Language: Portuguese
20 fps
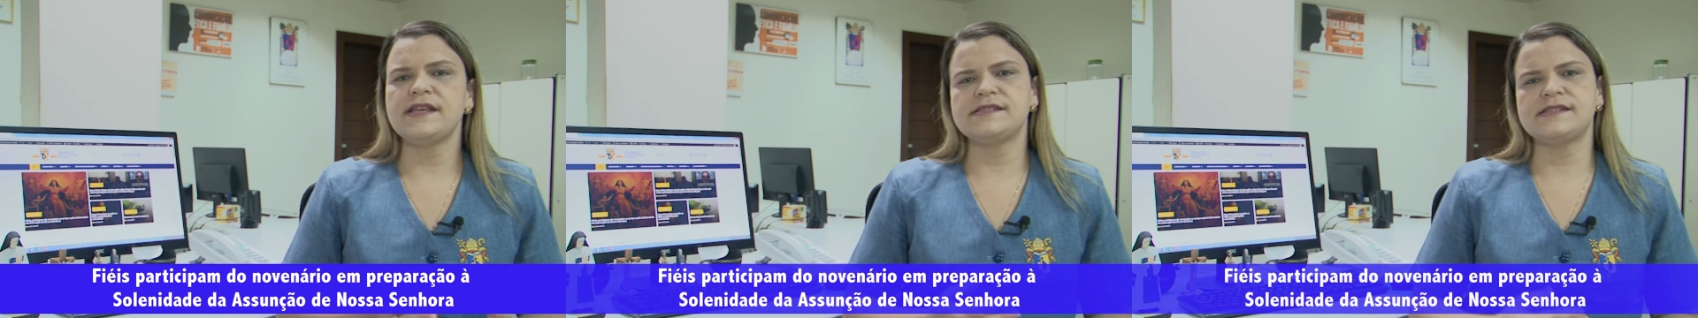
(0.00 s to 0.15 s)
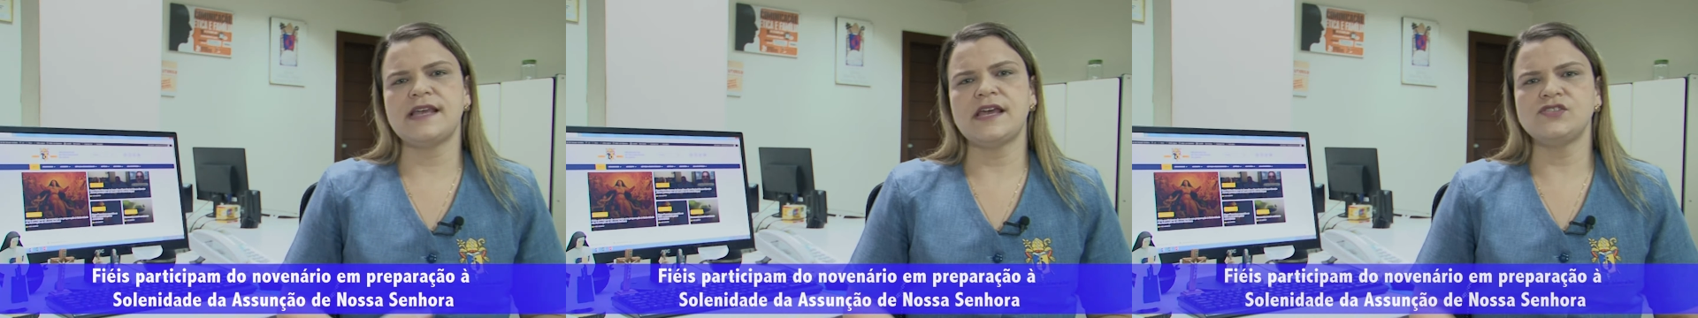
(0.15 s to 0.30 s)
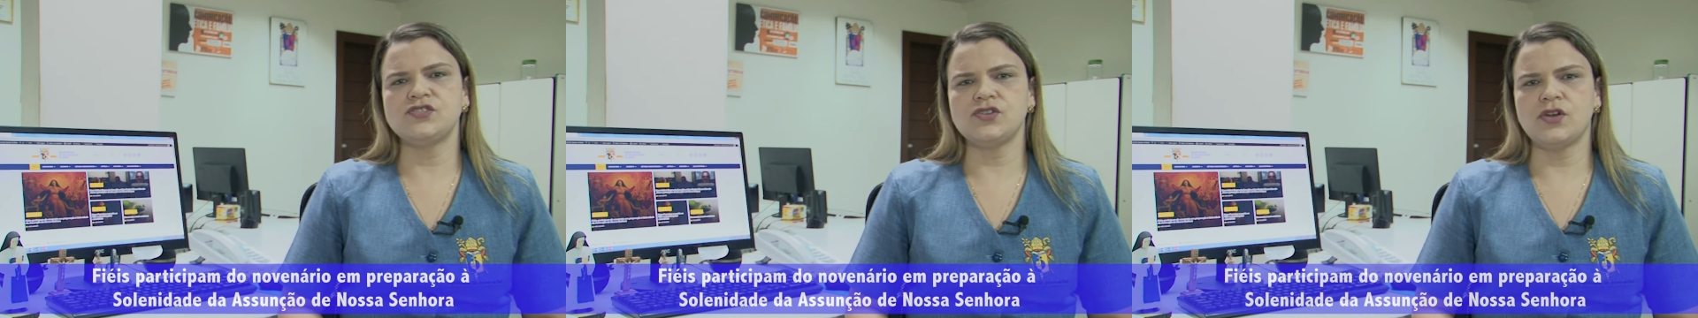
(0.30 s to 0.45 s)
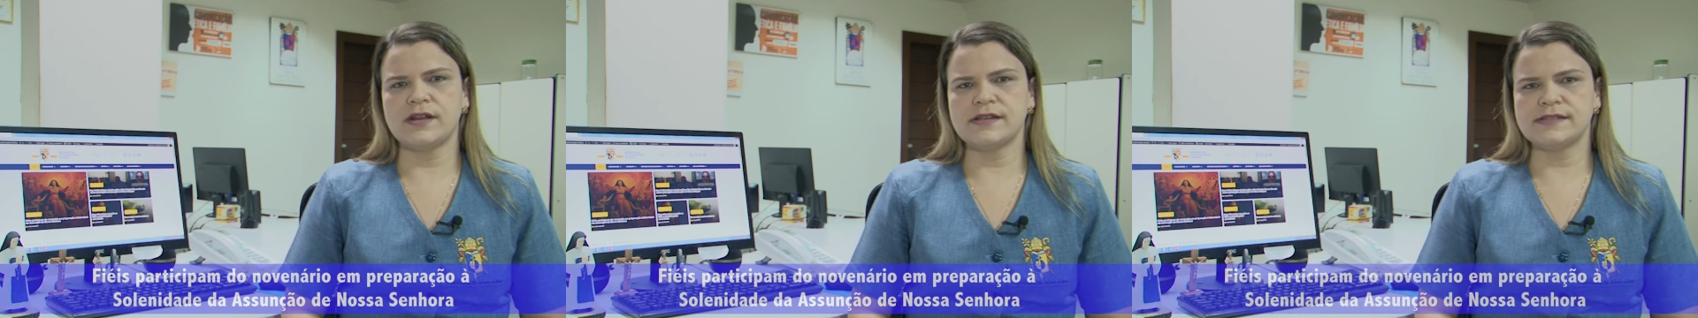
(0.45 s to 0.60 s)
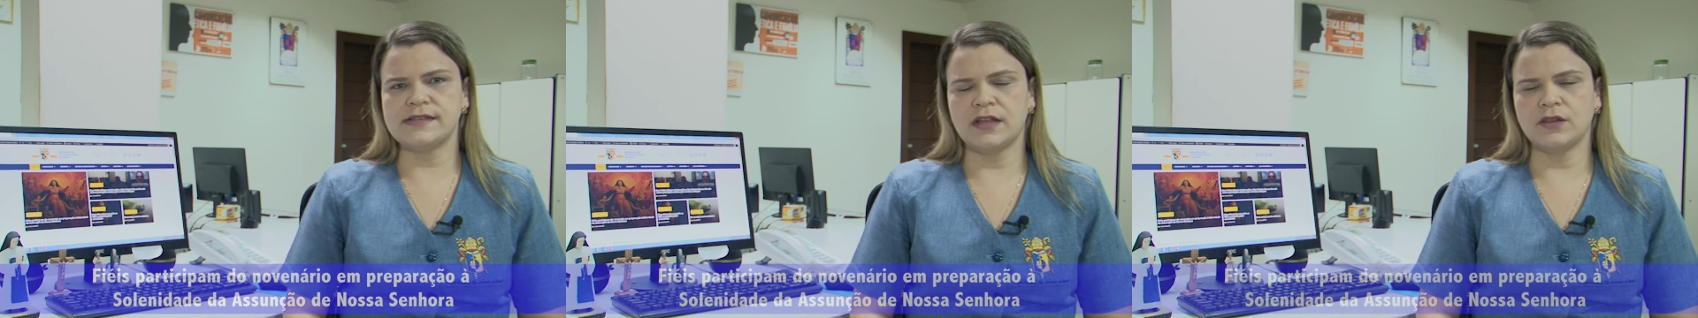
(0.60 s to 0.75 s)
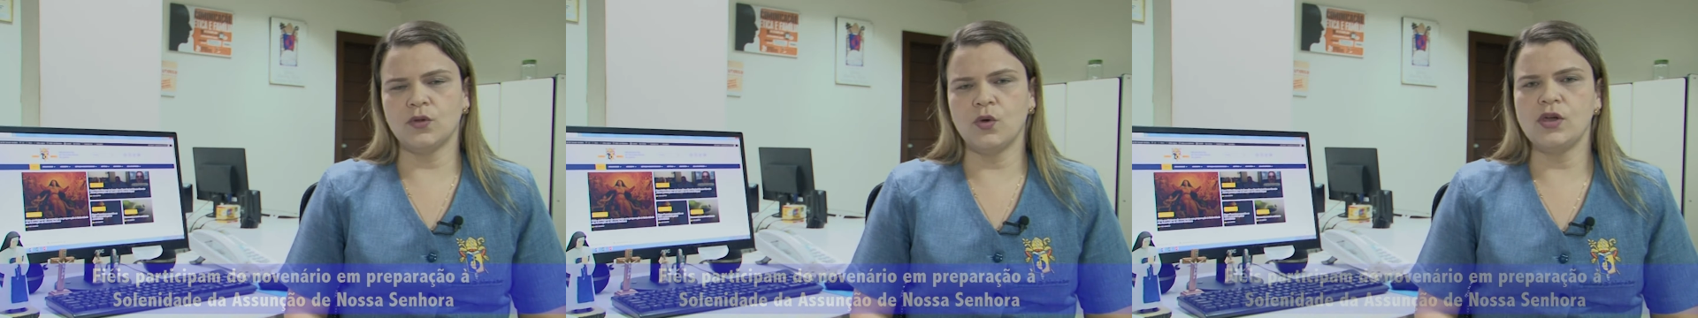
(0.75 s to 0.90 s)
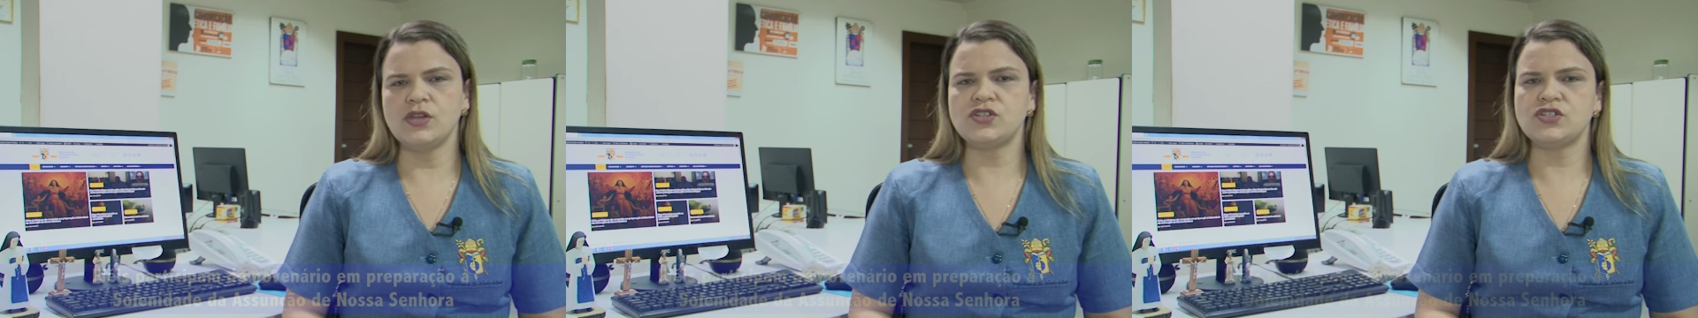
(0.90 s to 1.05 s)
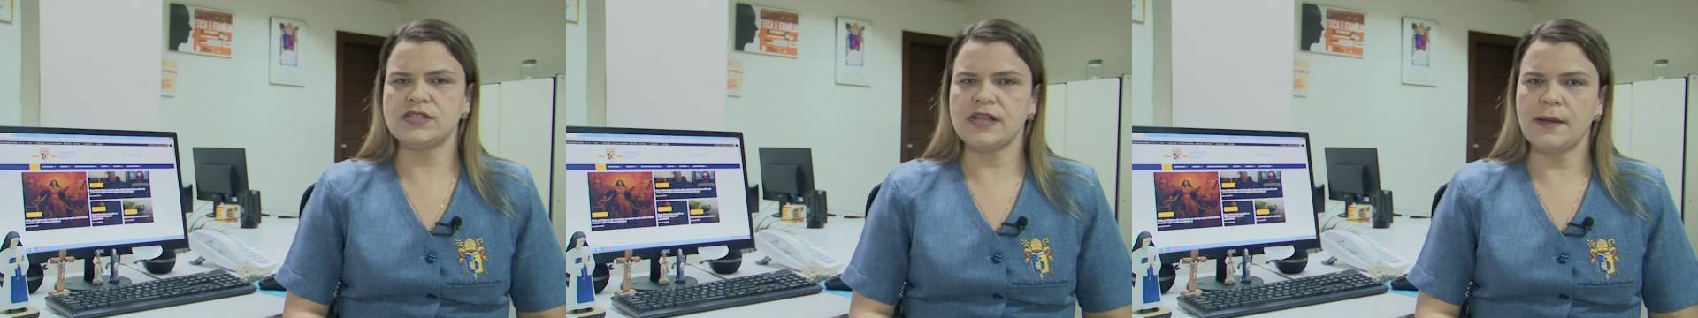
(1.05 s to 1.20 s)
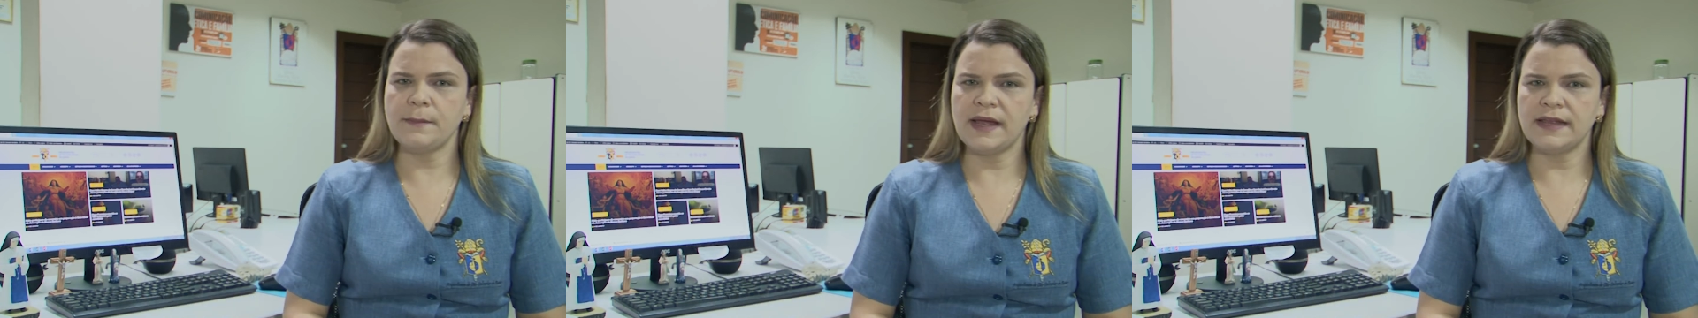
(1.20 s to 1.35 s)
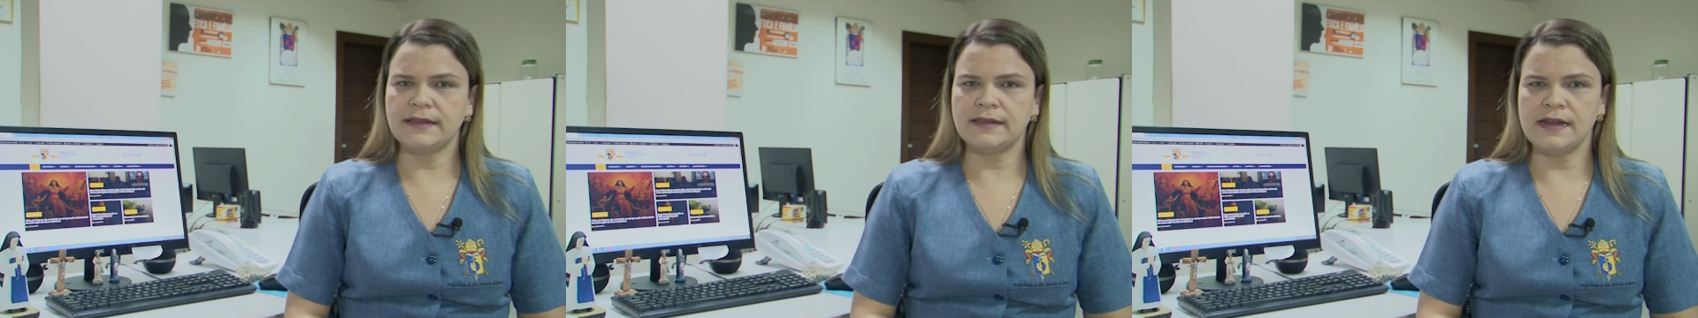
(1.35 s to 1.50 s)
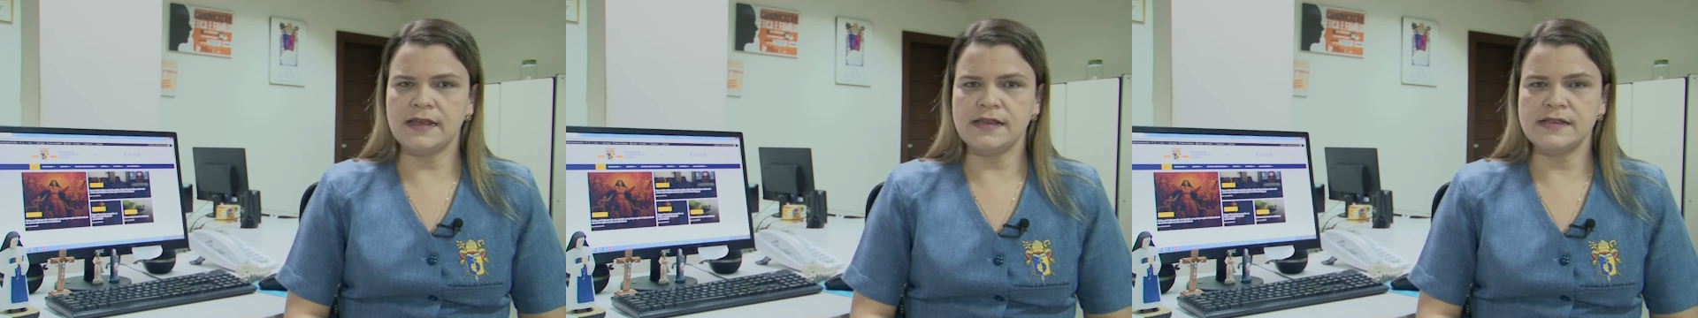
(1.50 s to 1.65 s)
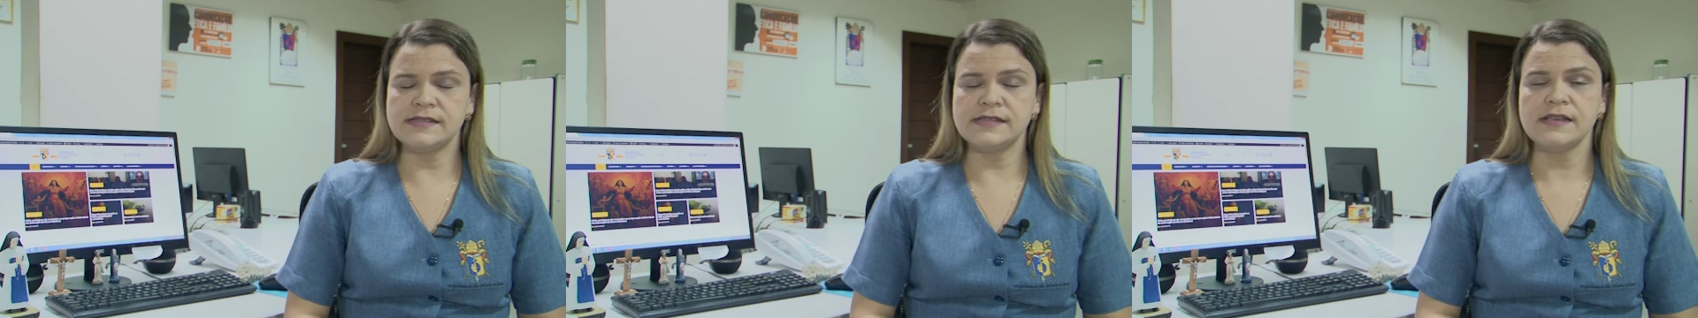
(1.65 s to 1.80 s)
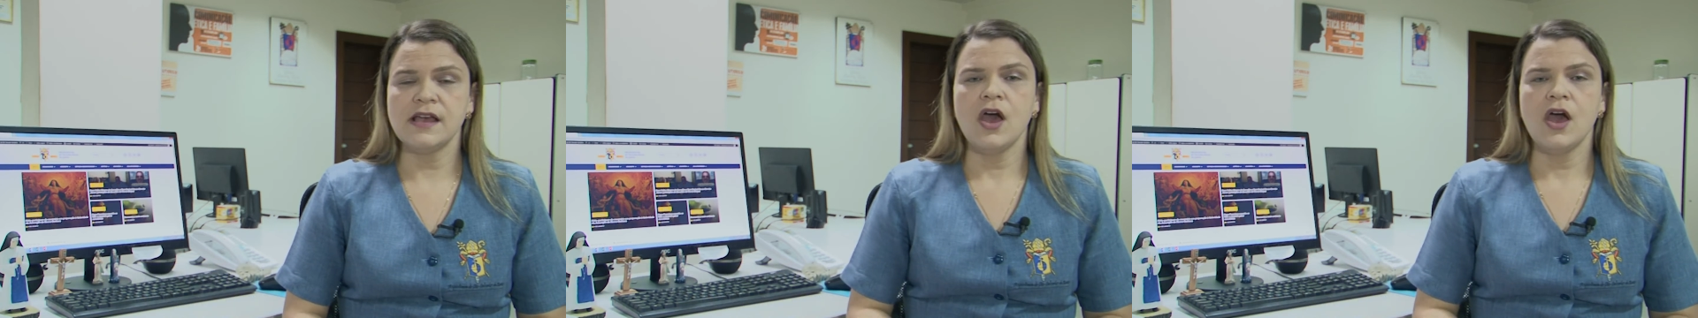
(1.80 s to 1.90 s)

7 horas da noite na Matriz,